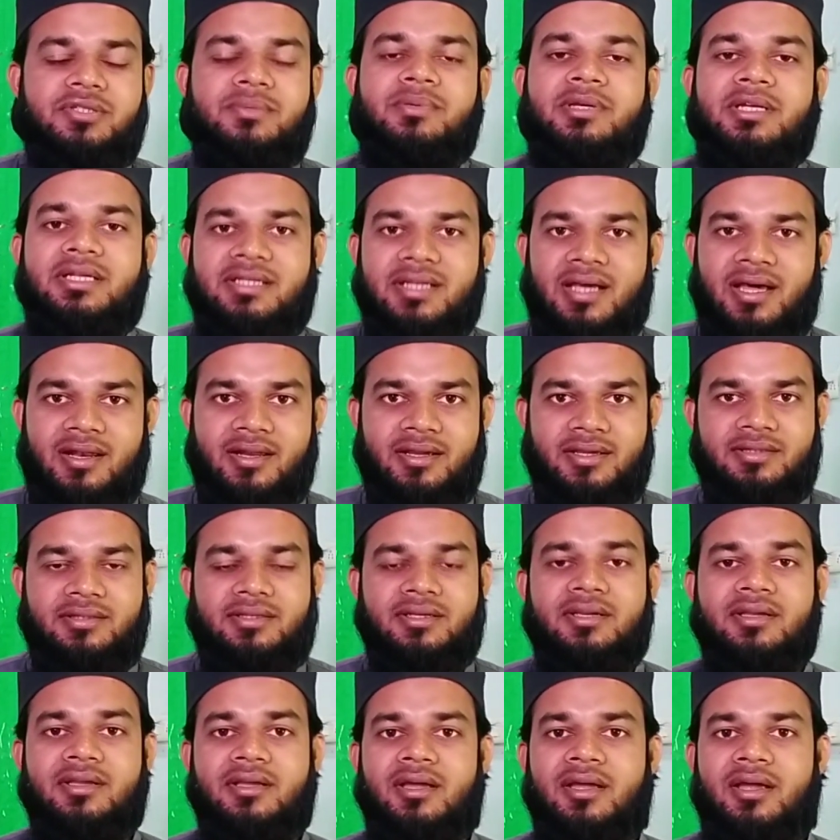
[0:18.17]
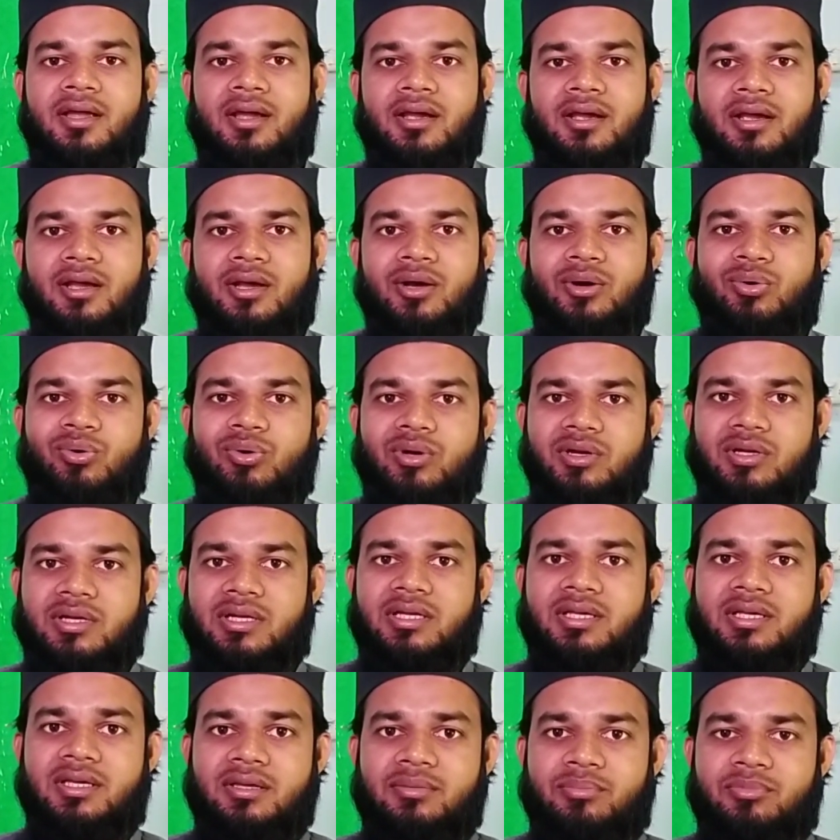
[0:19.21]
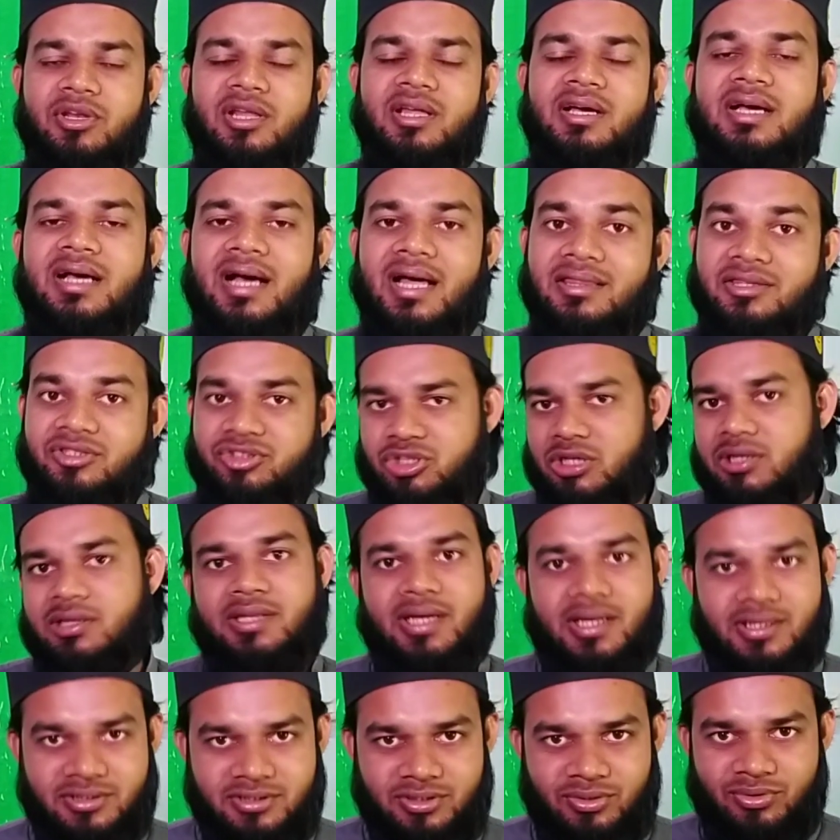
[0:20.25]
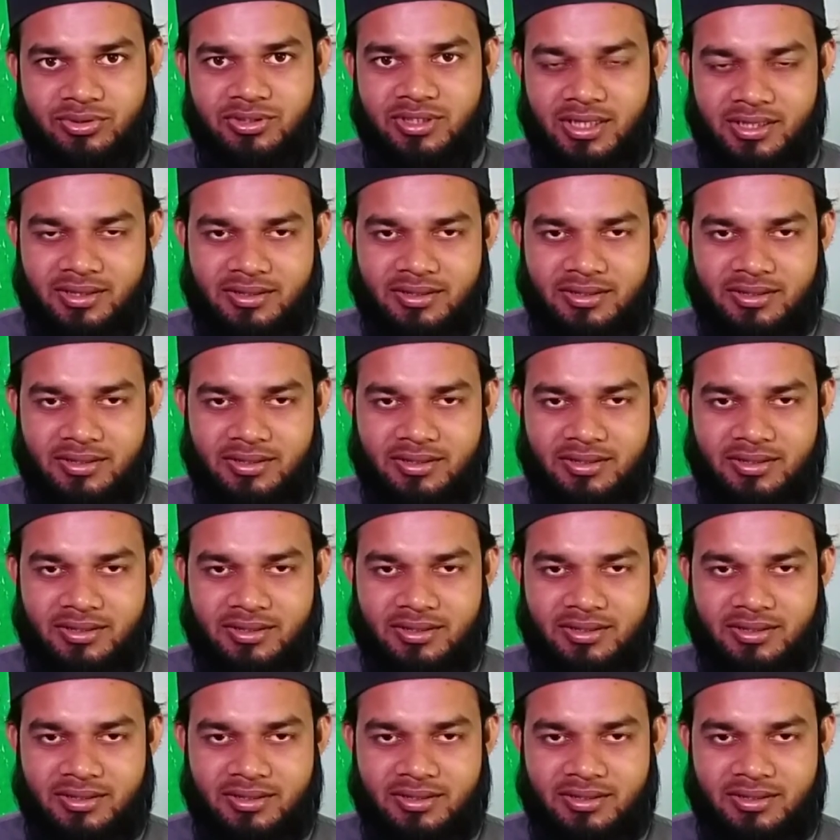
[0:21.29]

तशरीफ़ ले जा रहे थे उनकी मुलाकात शैतान से हो